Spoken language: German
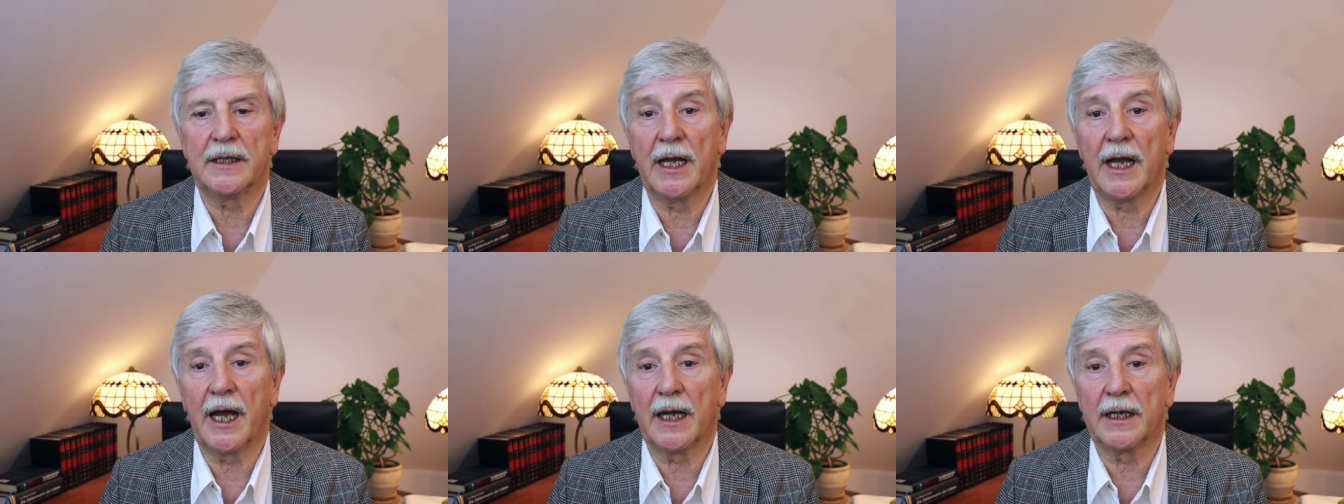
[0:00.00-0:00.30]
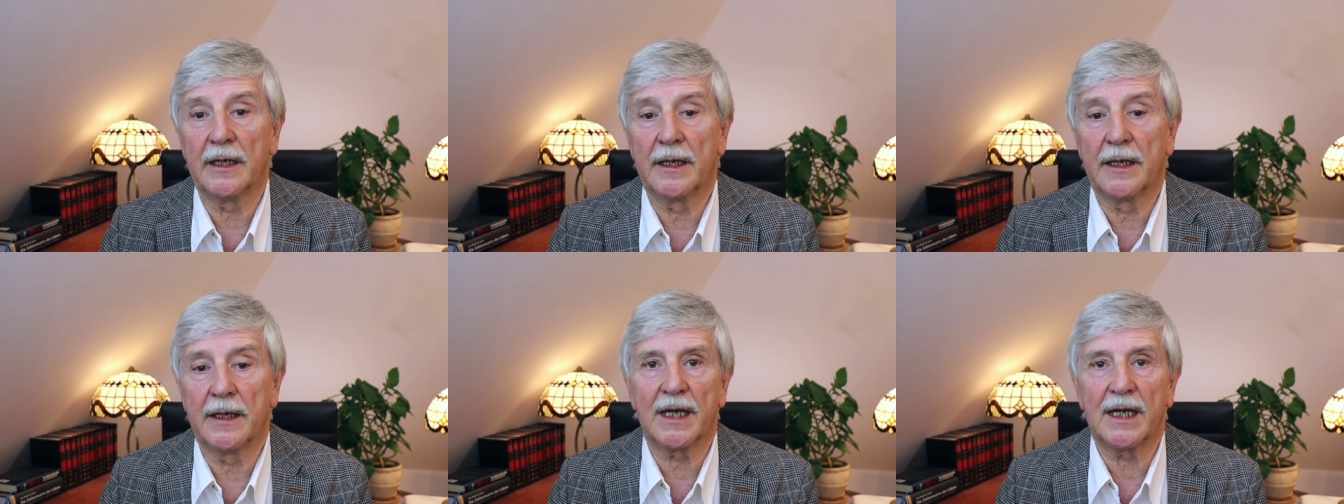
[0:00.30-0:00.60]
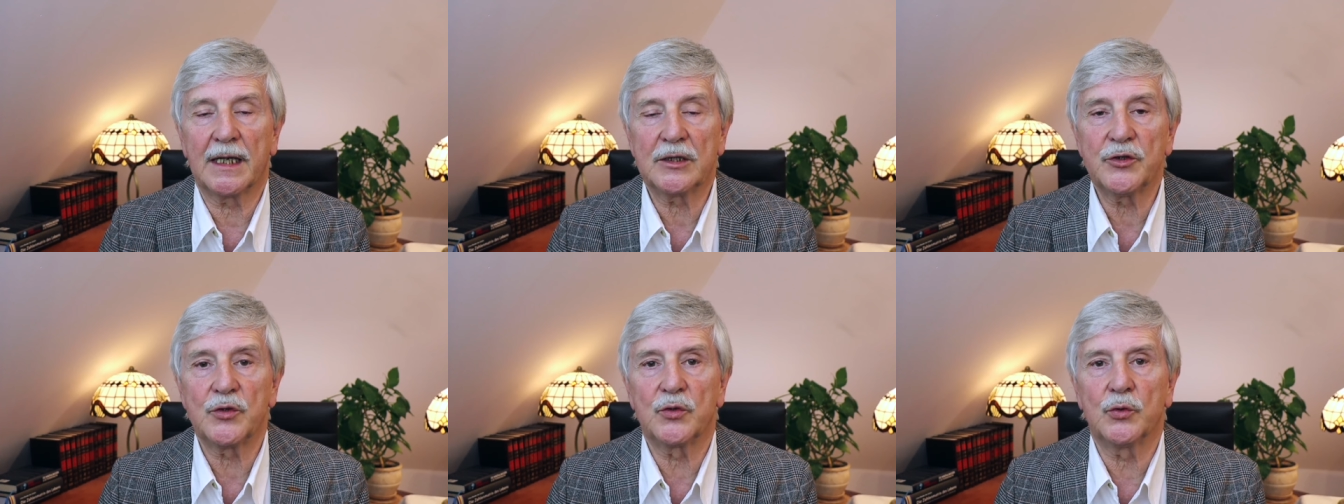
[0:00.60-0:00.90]
dann
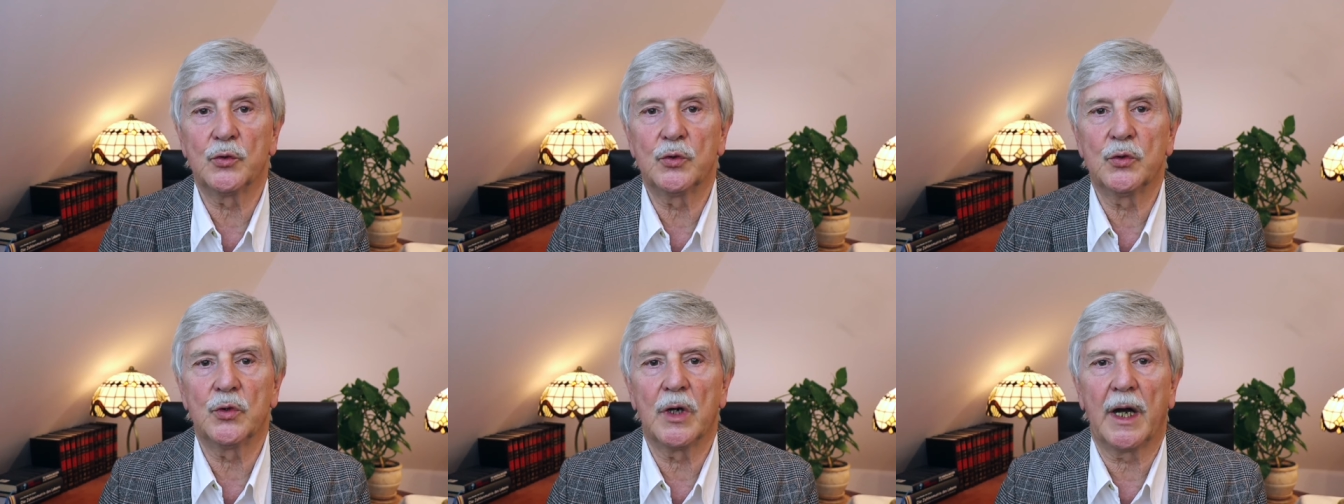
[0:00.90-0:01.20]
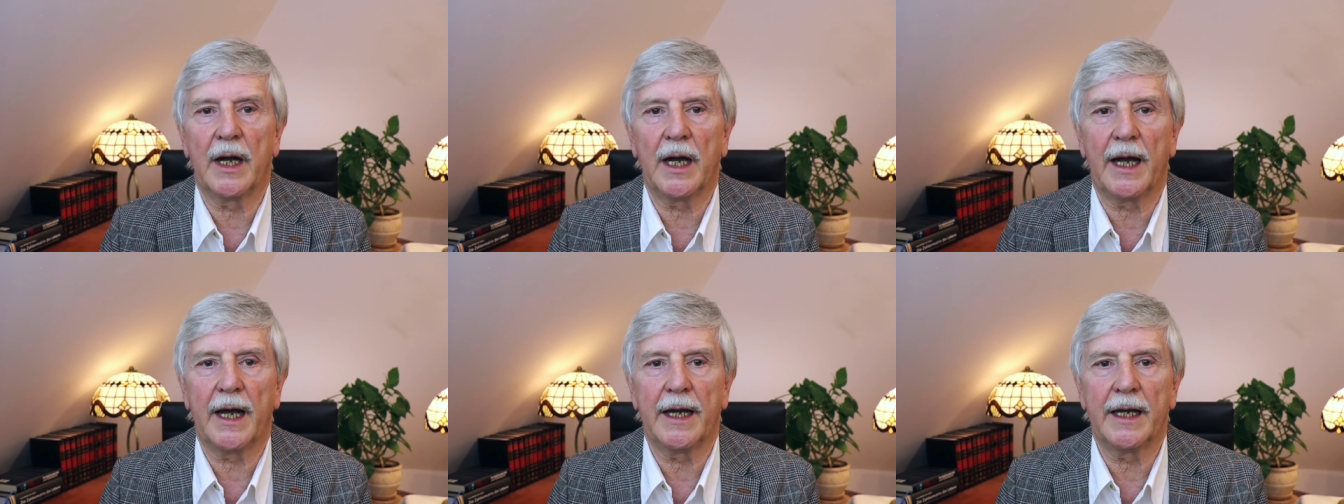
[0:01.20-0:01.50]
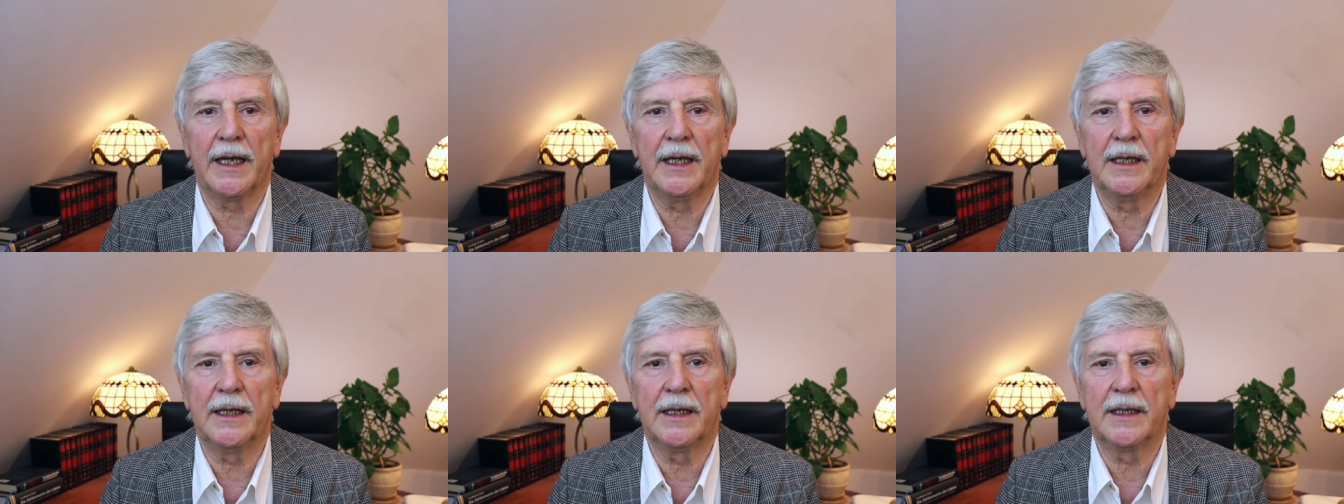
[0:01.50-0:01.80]
hast du
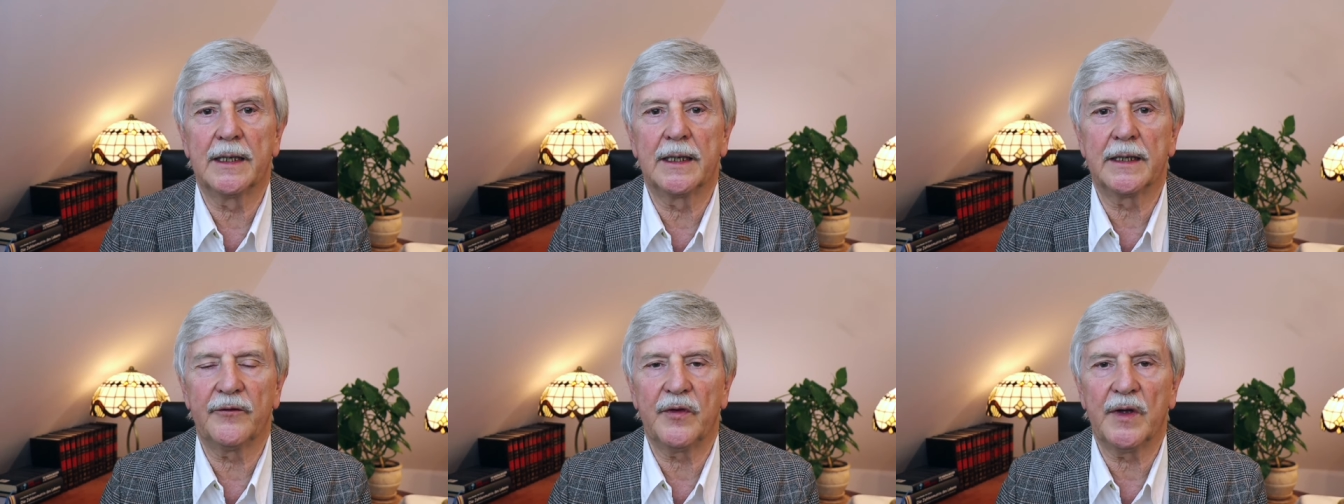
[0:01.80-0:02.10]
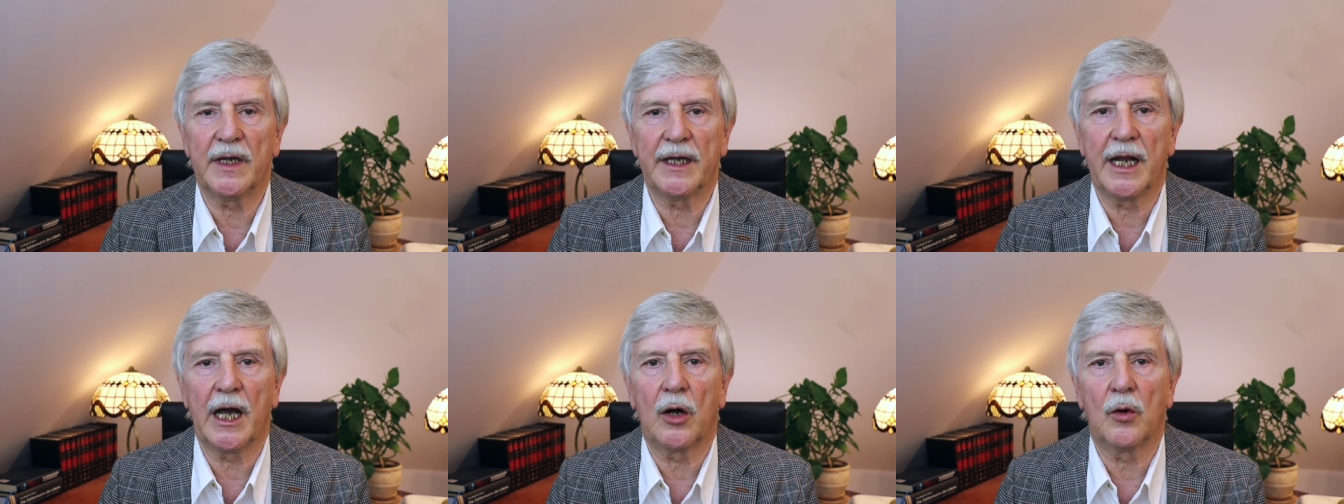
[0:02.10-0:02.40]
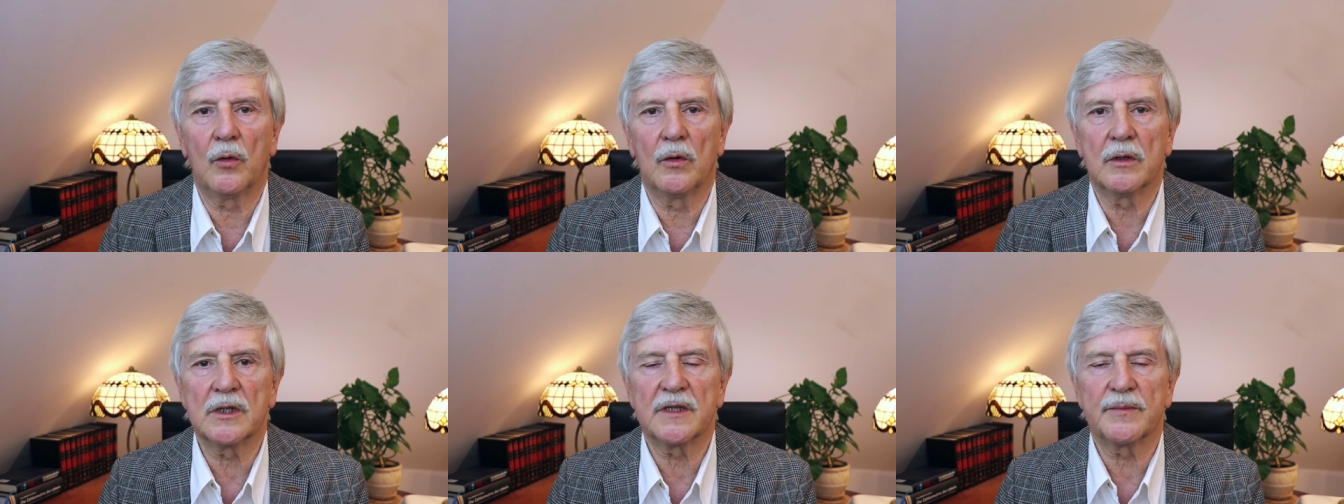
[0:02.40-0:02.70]
einen
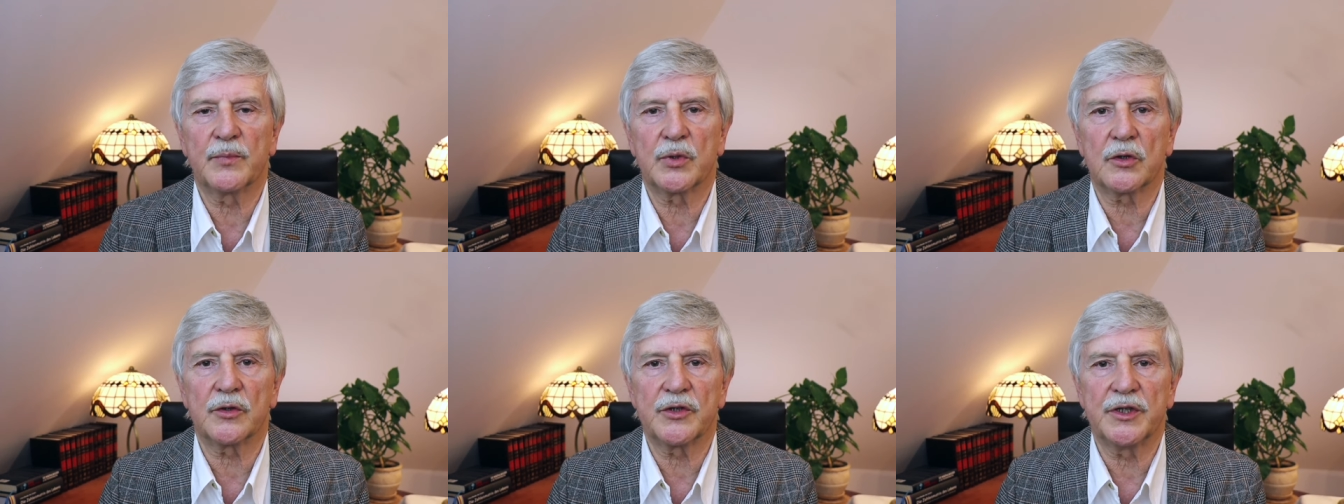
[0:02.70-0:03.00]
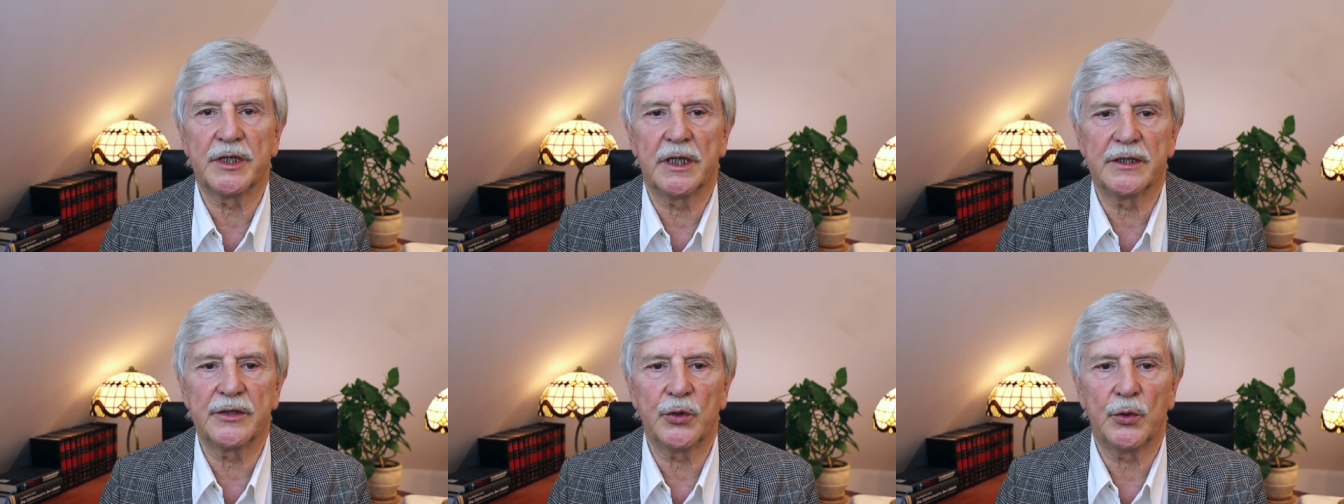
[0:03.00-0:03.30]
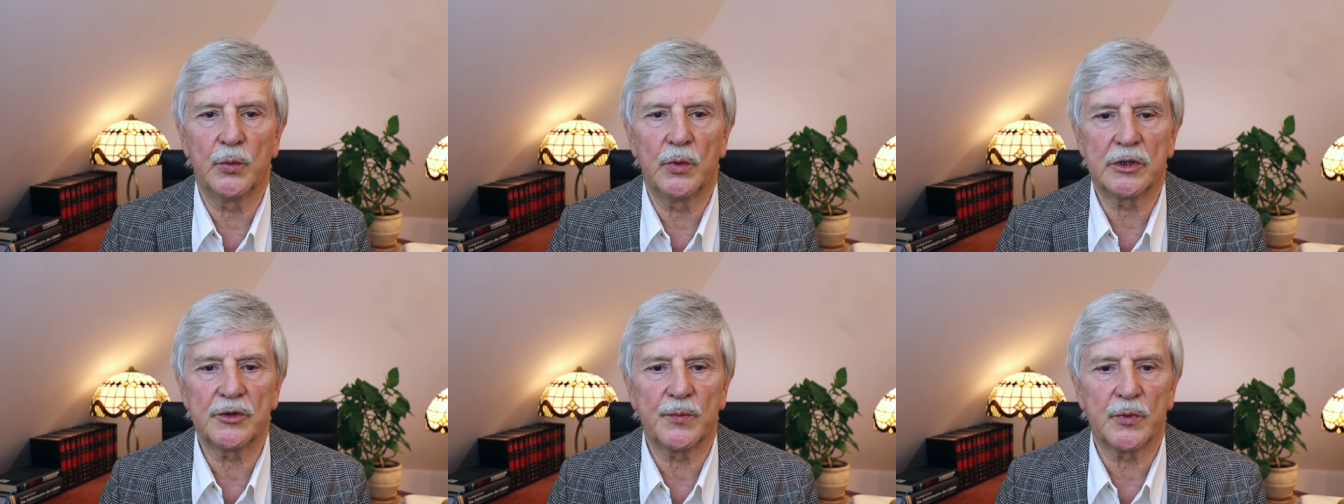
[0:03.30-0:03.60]
Verdauungsprozess
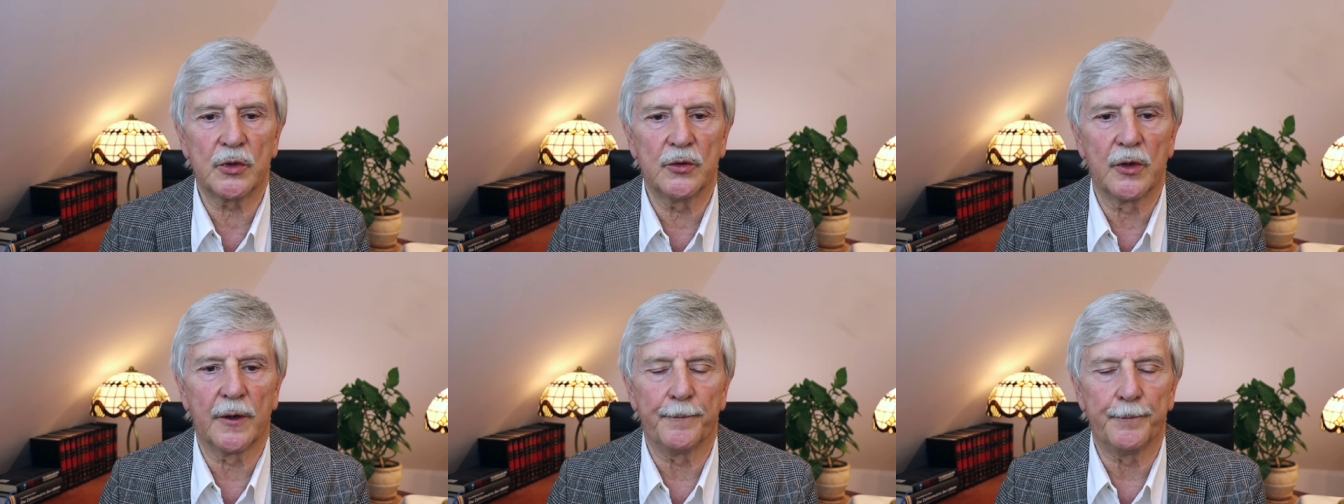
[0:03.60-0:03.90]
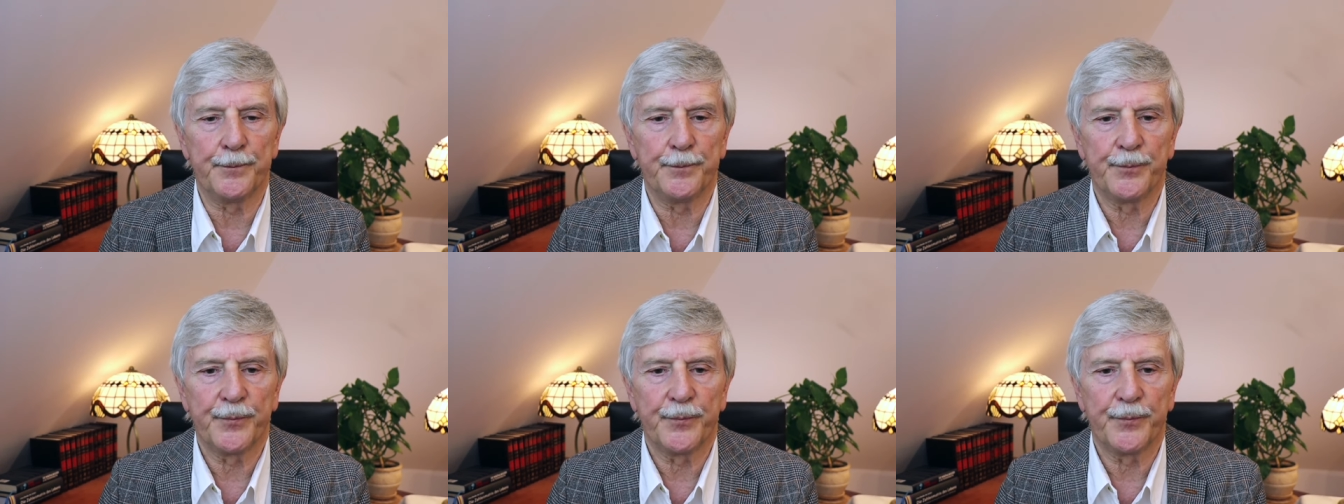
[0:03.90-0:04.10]
übersprungen.